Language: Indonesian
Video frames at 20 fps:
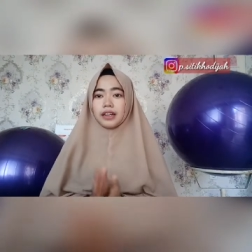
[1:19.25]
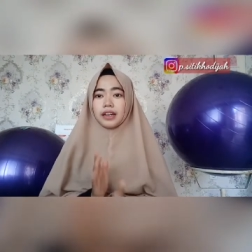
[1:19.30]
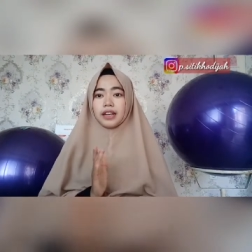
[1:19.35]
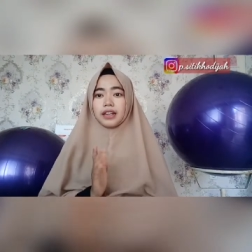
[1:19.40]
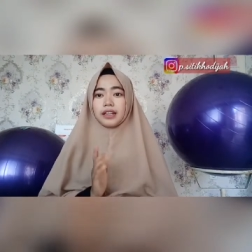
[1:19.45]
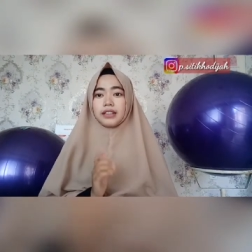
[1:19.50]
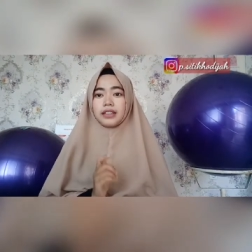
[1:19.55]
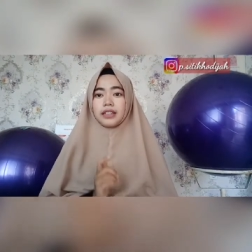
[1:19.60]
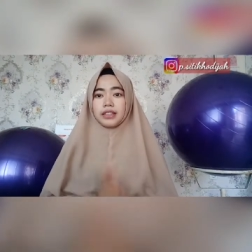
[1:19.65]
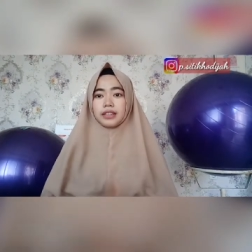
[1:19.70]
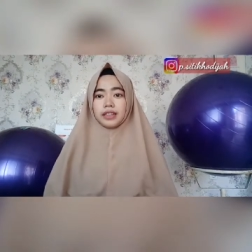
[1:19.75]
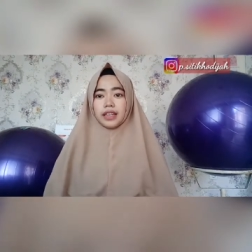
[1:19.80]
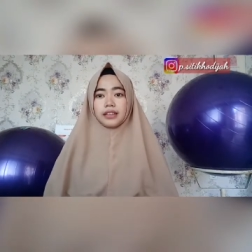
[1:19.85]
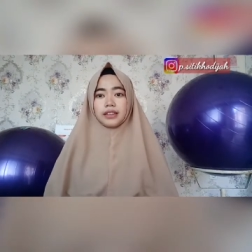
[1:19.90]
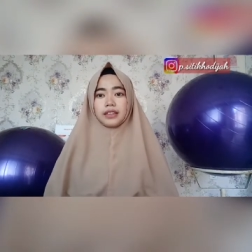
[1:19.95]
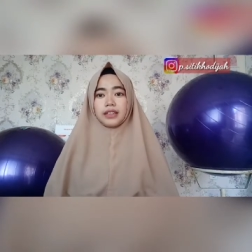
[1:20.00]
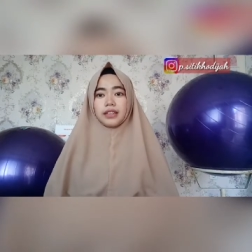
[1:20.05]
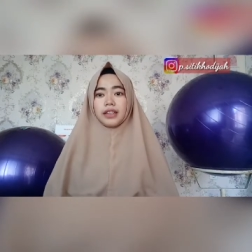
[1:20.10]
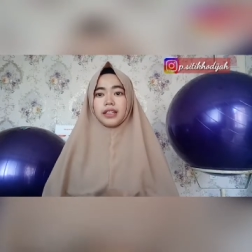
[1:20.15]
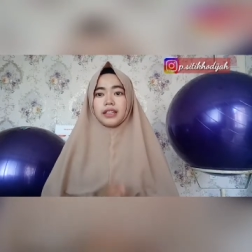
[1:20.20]
agar
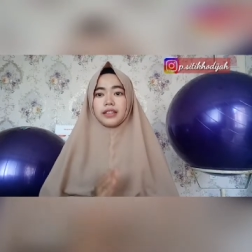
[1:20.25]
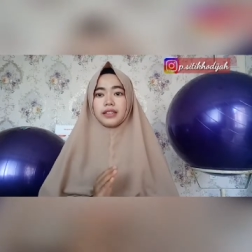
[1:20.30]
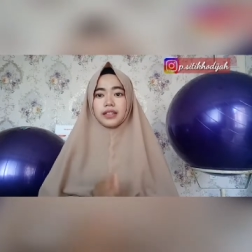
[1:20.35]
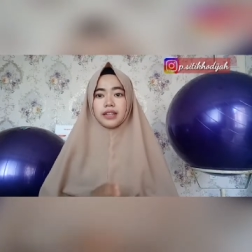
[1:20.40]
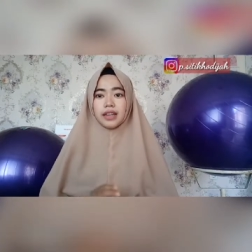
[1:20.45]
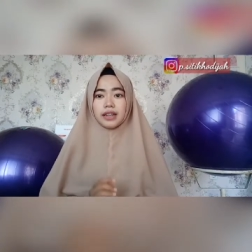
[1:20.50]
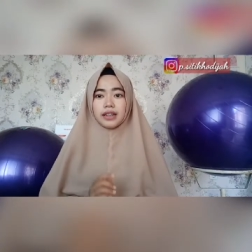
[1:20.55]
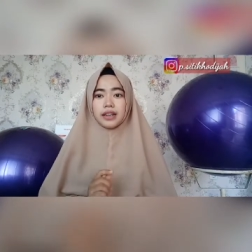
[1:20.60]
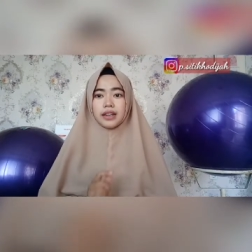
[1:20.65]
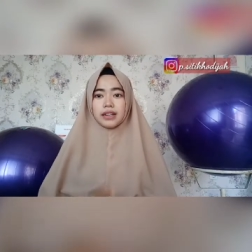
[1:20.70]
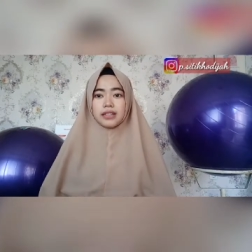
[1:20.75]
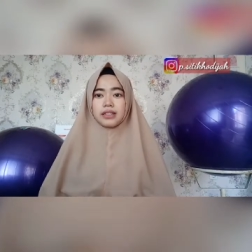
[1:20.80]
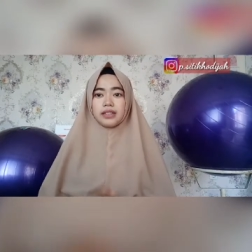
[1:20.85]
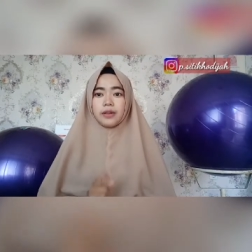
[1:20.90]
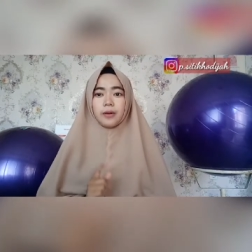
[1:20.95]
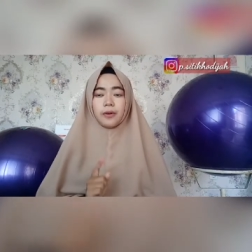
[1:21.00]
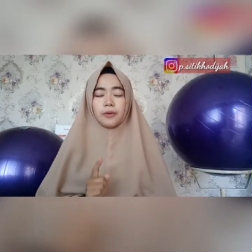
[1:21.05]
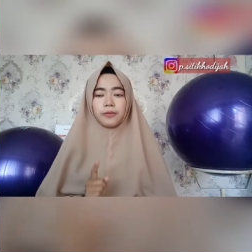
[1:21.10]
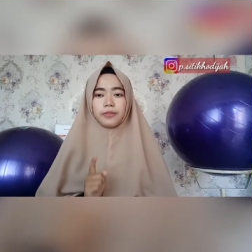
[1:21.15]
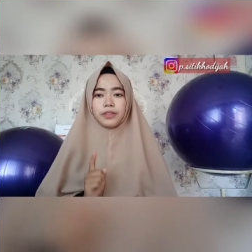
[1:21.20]
kita terhindar dari
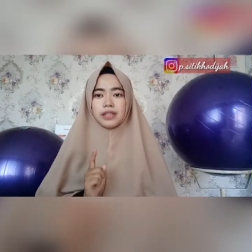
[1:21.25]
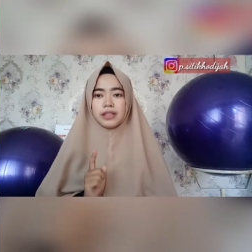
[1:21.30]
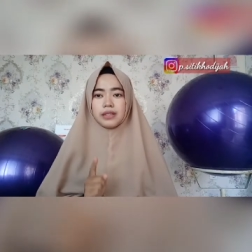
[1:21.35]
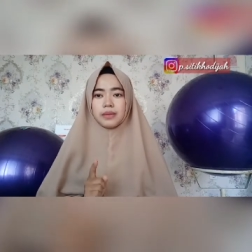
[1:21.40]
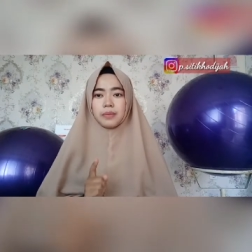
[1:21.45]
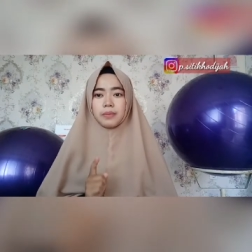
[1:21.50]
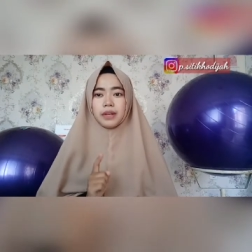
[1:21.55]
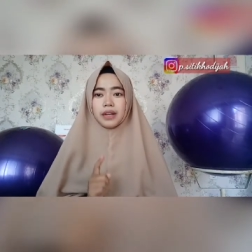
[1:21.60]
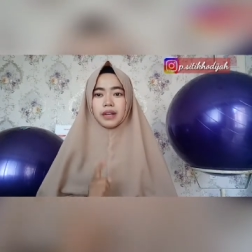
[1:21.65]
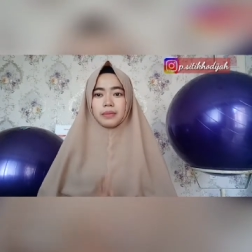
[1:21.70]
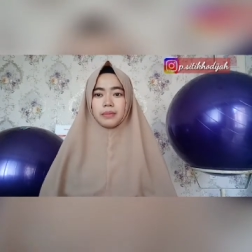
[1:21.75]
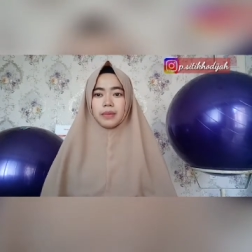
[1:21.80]
si COVID-19